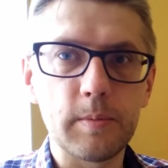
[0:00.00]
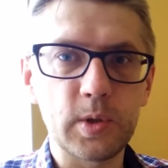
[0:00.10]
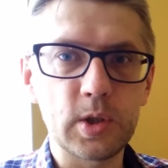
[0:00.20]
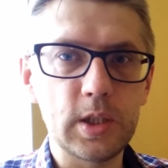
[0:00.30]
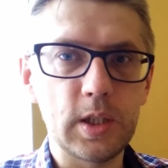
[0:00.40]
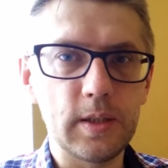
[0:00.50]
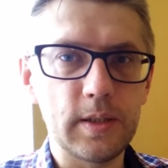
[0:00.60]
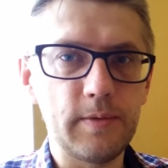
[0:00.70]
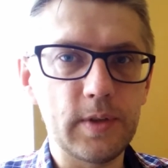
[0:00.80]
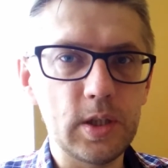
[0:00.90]
Po trzecie,
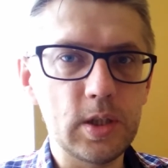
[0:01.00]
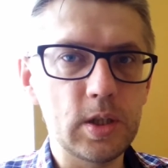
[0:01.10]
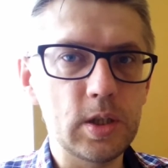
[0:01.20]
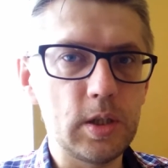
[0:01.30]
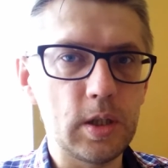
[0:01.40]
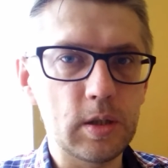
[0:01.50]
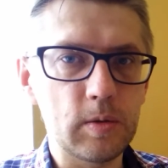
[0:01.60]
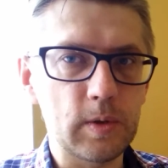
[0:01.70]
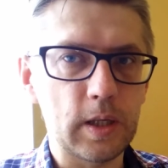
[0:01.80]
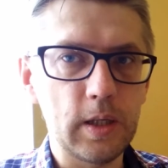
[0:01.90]
najważniejszy czynnik
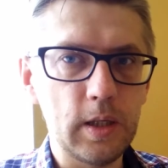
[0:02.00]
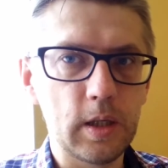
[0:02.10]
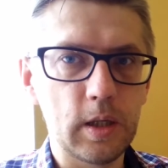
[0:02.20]
tutaj